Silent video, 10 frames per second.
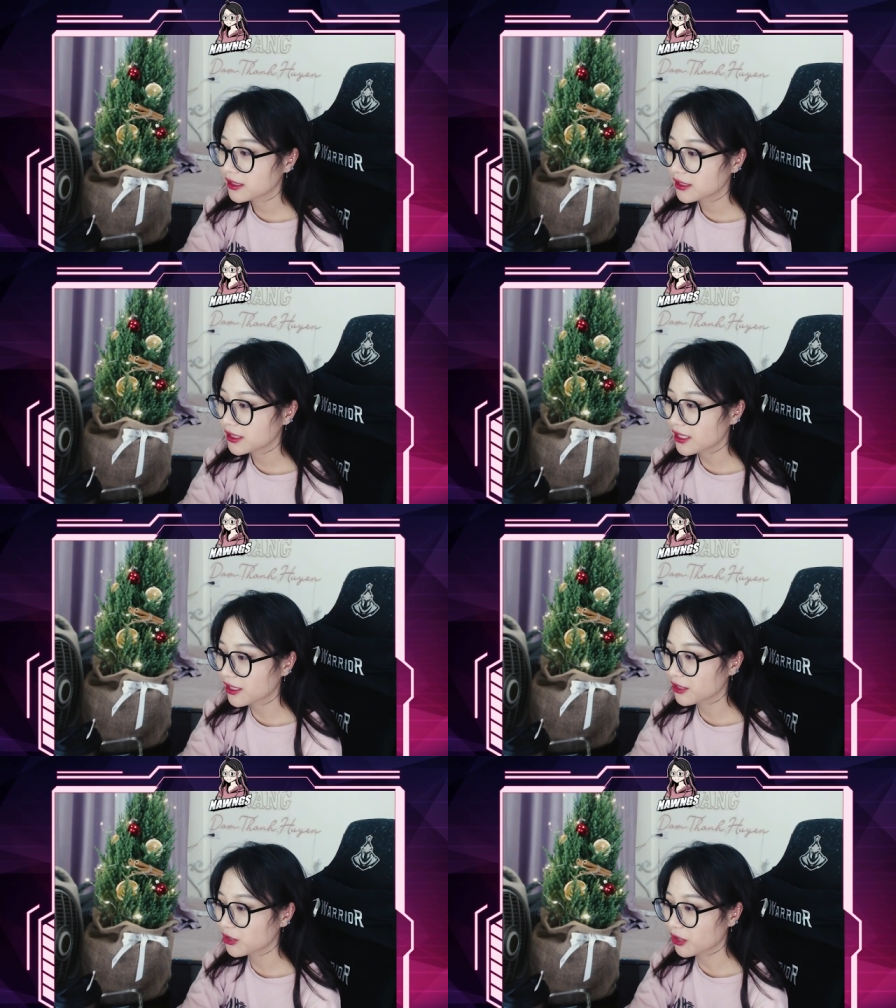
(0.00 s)
chị
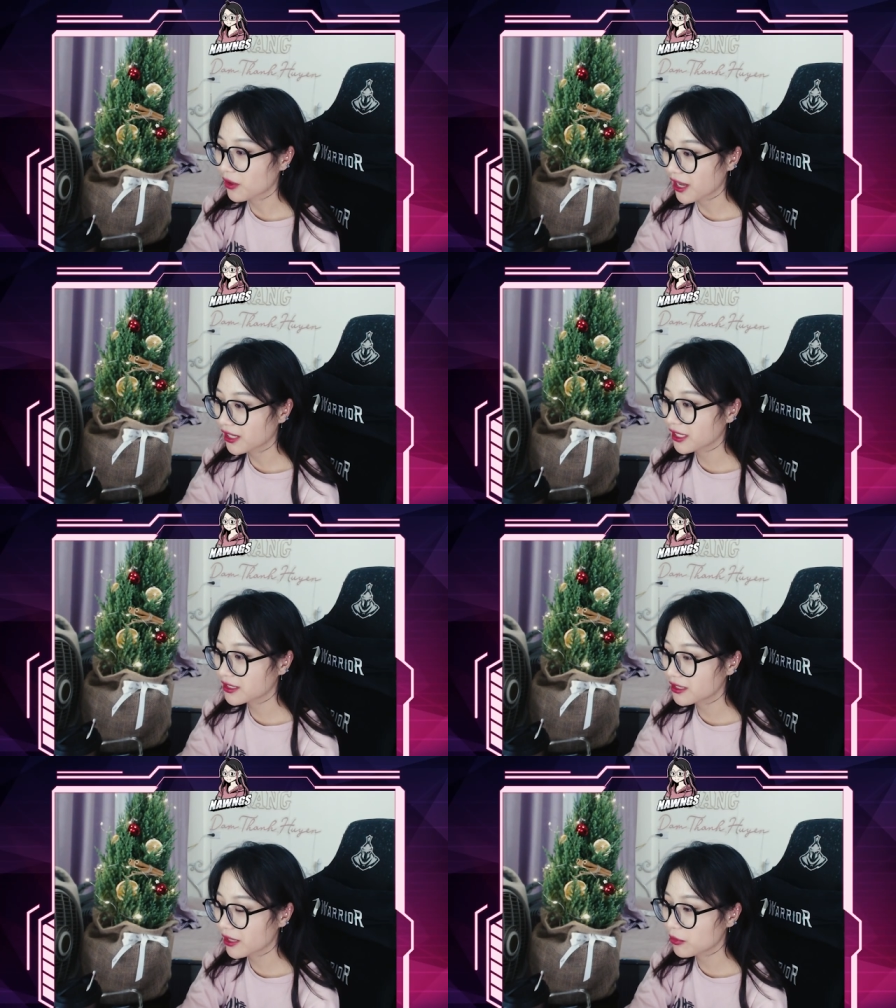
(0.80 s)
nàng nói chuẩn quá ngày
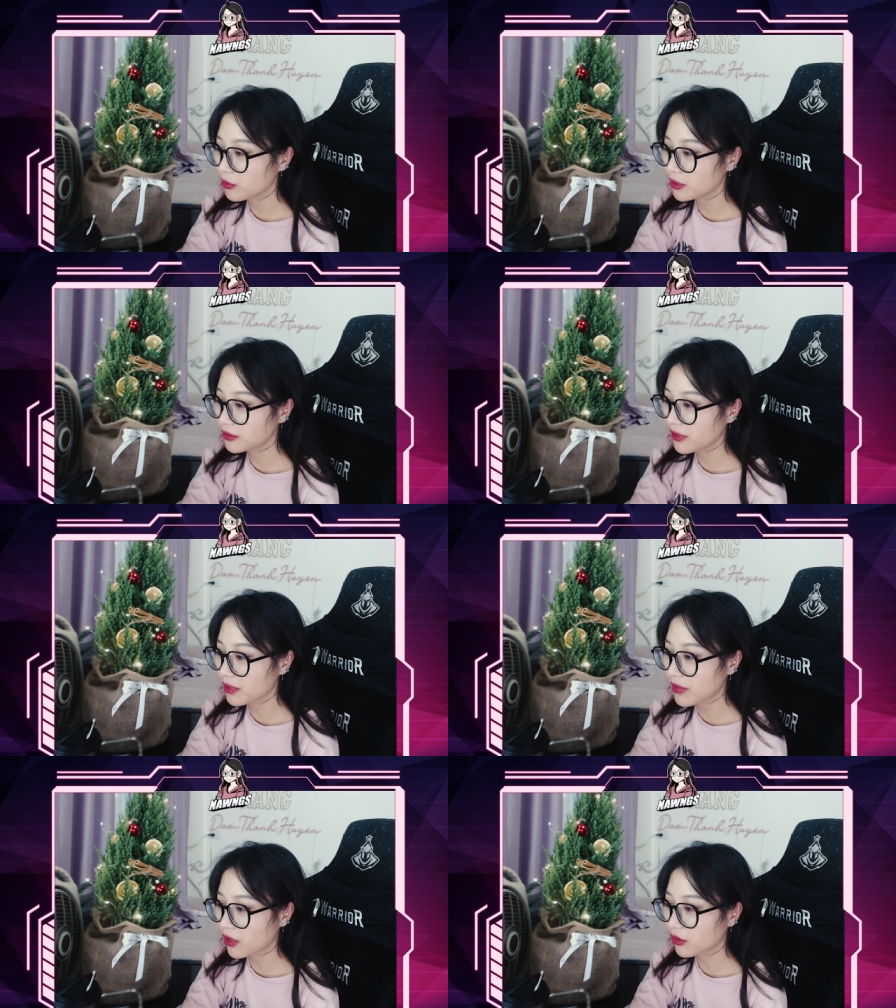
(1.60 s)
xưa em cũng như
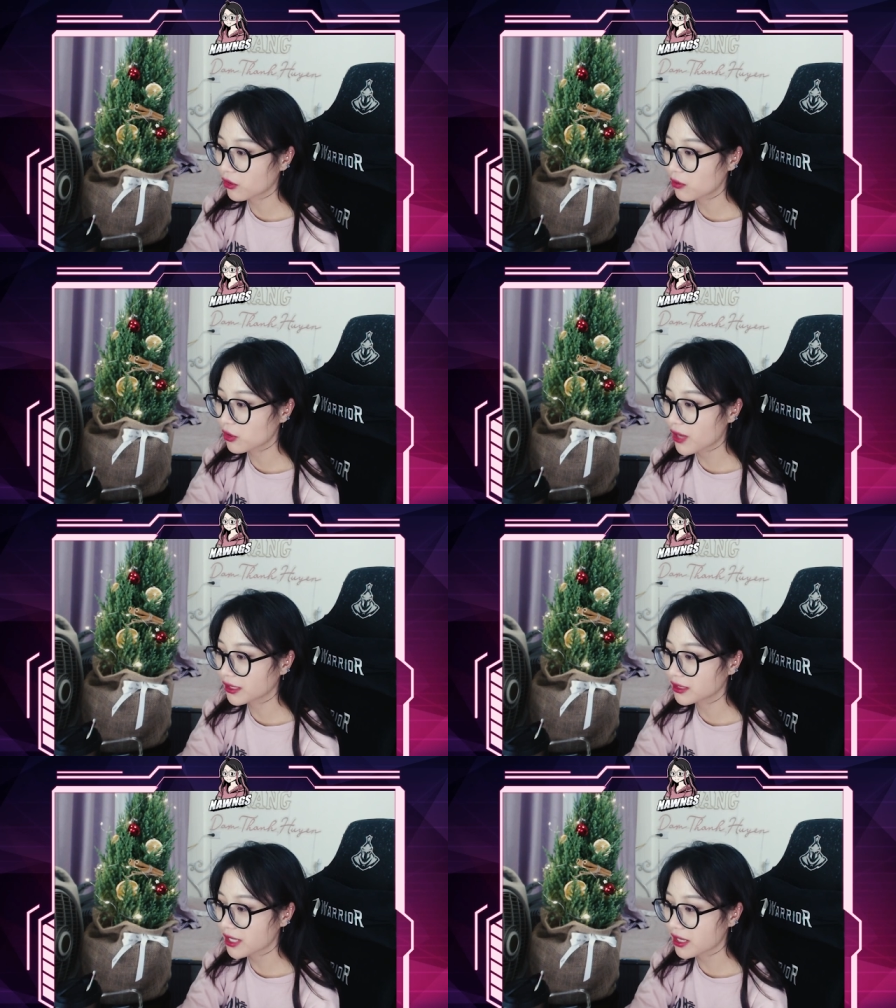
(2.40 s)
vậy mà còn có một đoạn
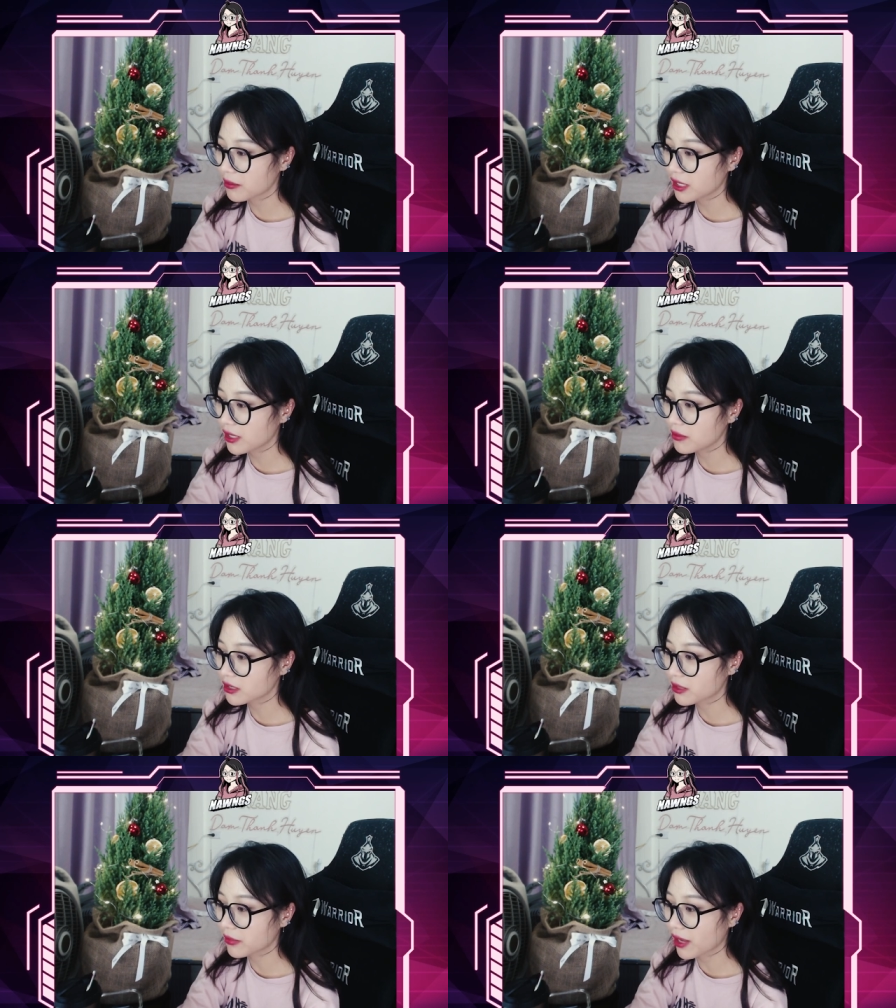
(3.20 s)
thời gian em bị đến mức
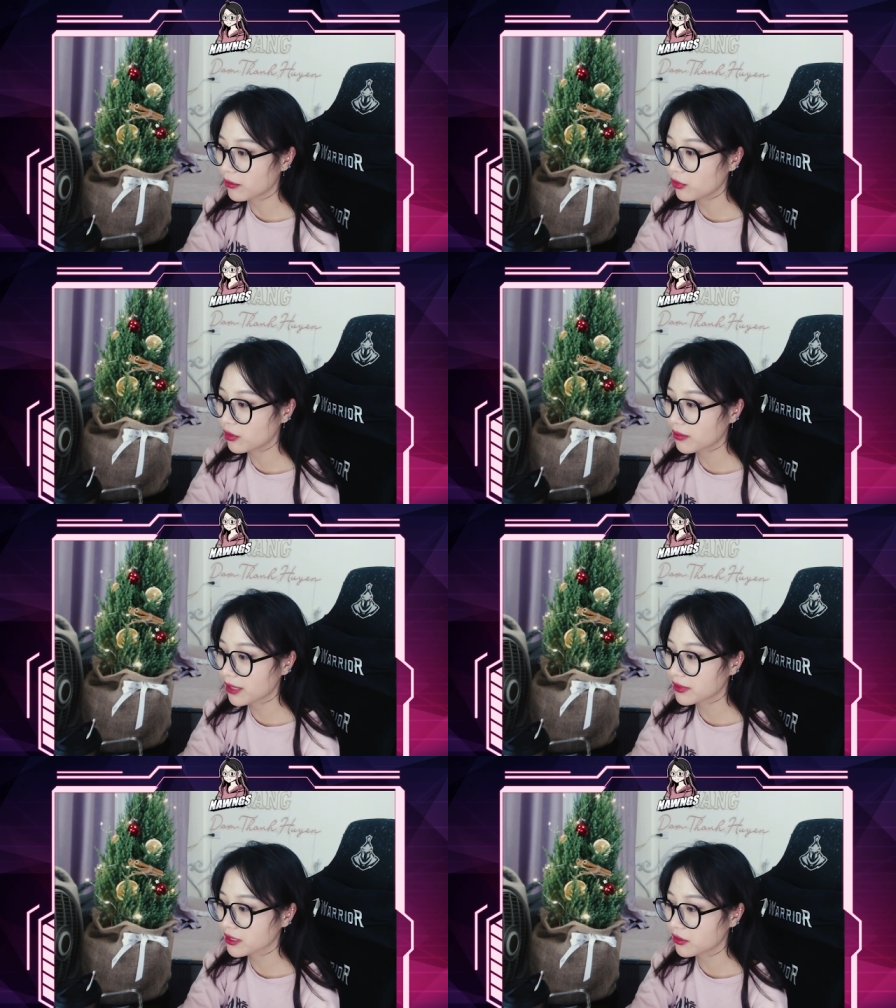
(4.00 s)
trầm cảm luôn
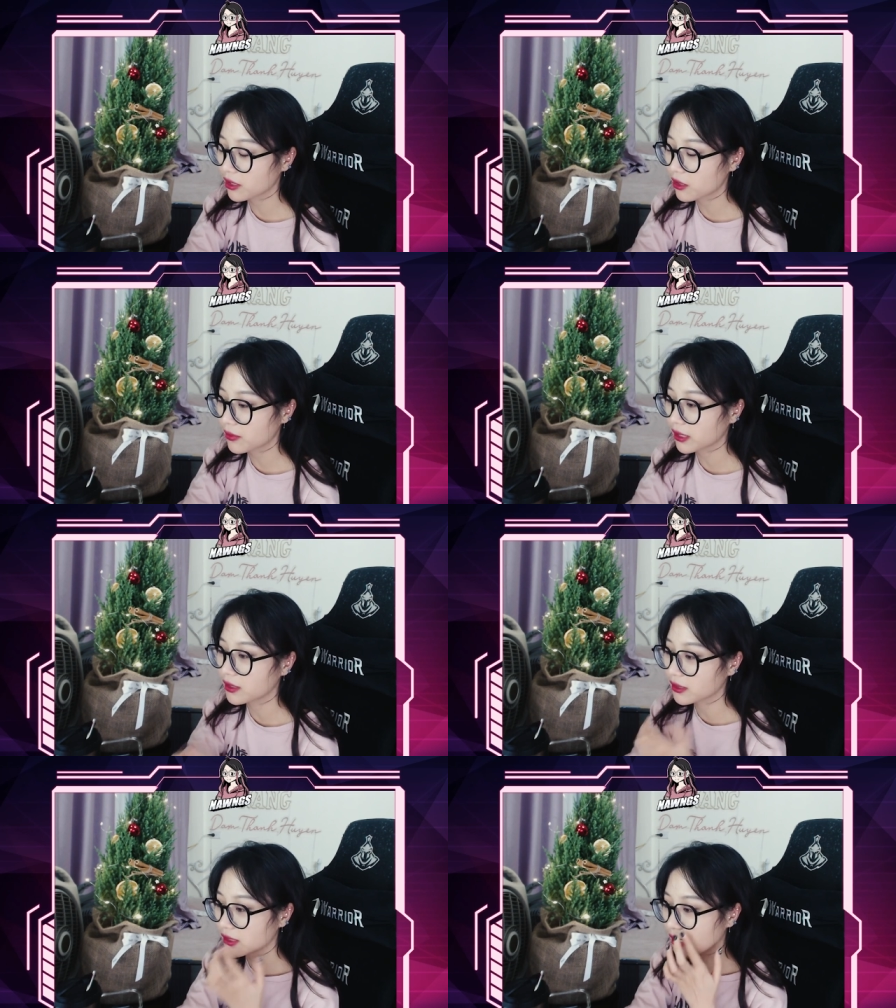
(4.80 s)
may mà sau đấy không ảnh
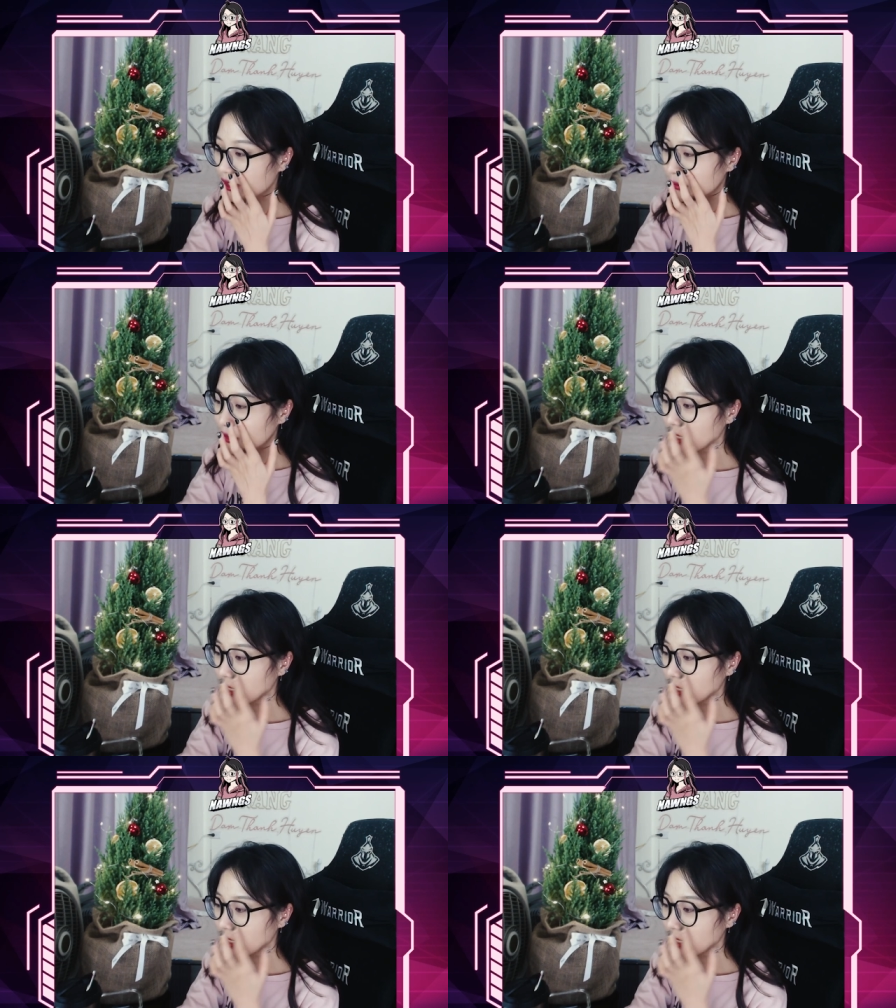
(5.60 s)
hưởng gì em